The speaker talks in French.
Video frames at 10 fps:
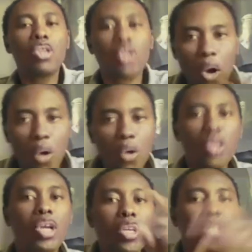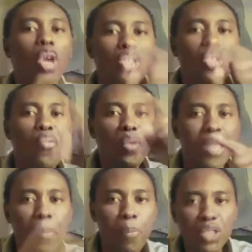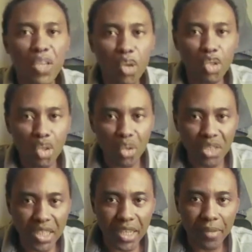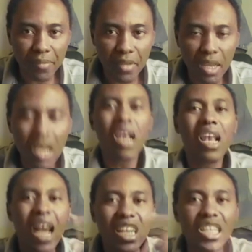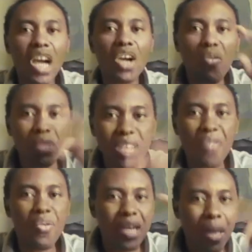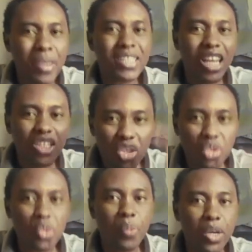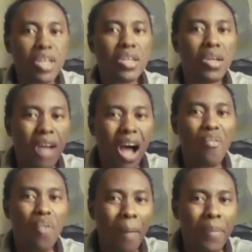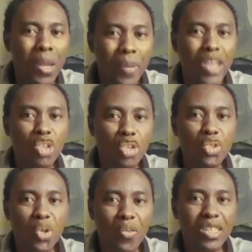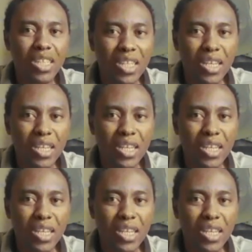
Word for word: Donc, que lorsque vous déposez votre dossier, L'argent que vous envoyez des messages stupides que envoie à 1000 personnes, Dieu va te,